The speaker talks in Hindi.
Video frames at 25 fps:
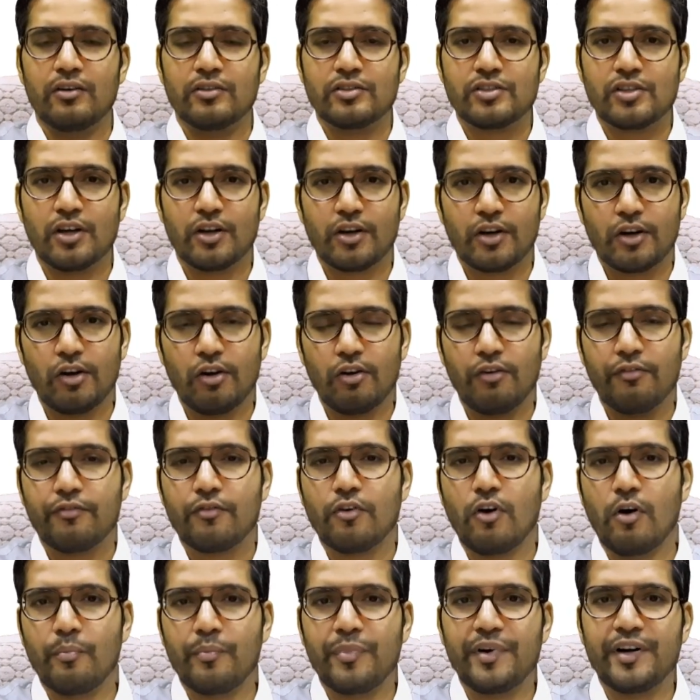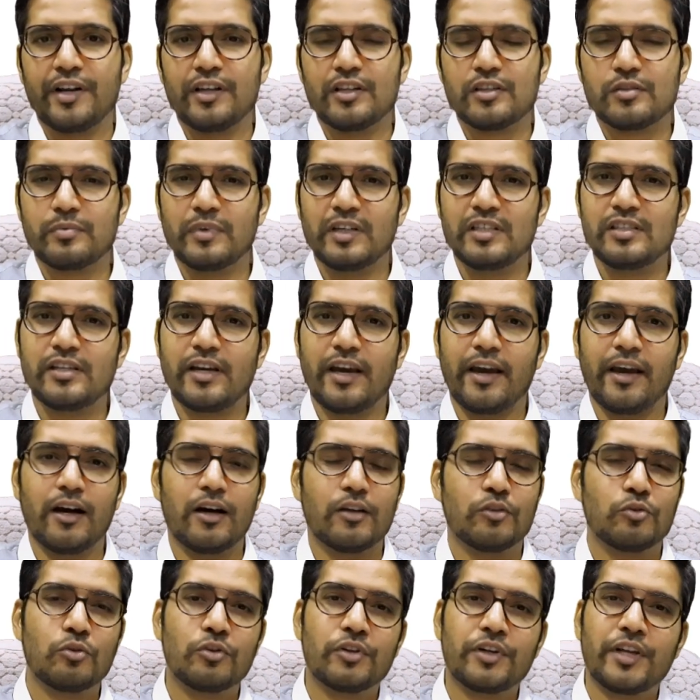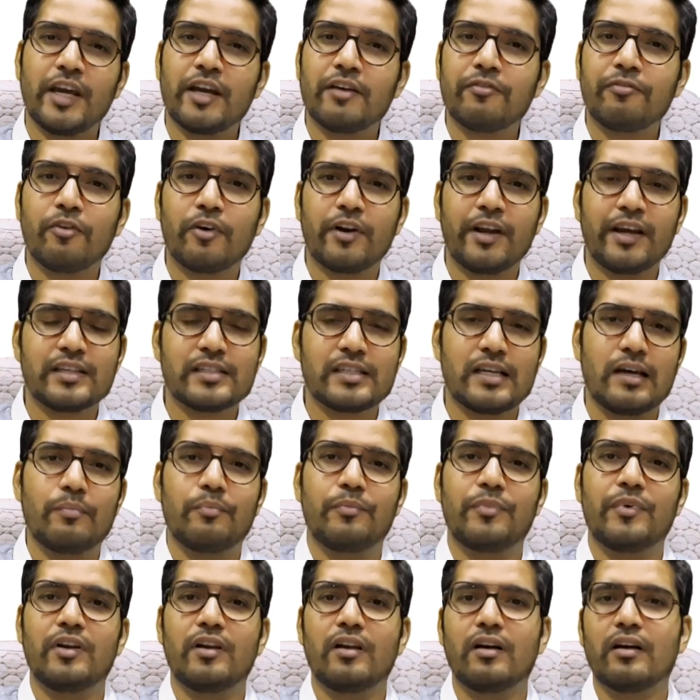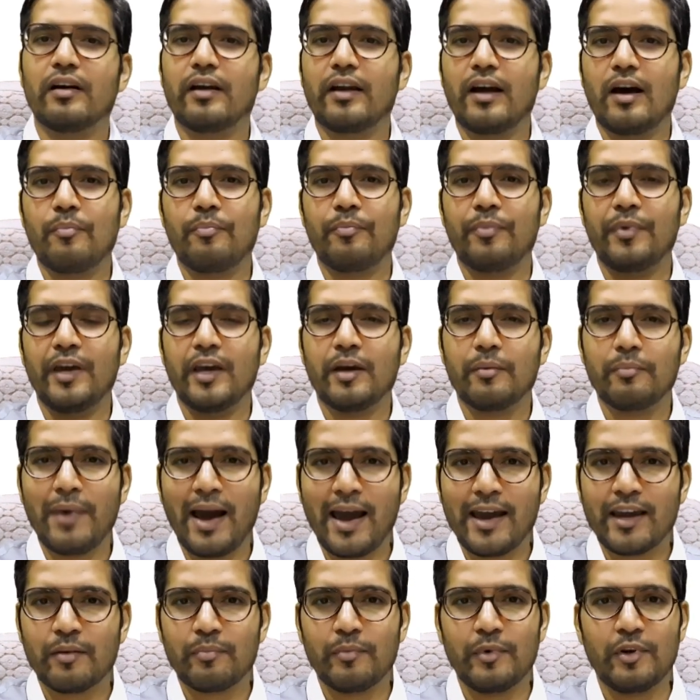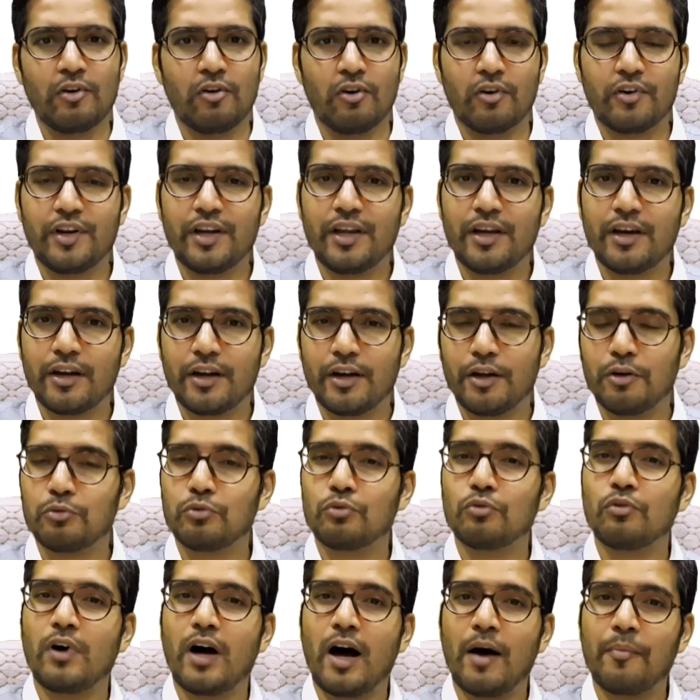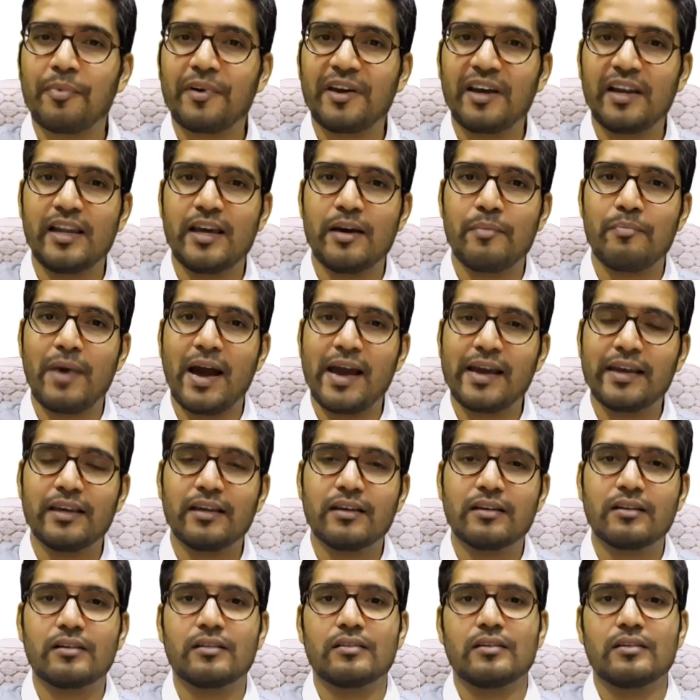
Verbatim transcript: सर्कल ऑफ कॉम्पिटेंस बन जाएगा तो टेक फॉर एग्जांपल अगर आप एक बैंक में नौकरी कर रहे हो तो आपके लिए बैंक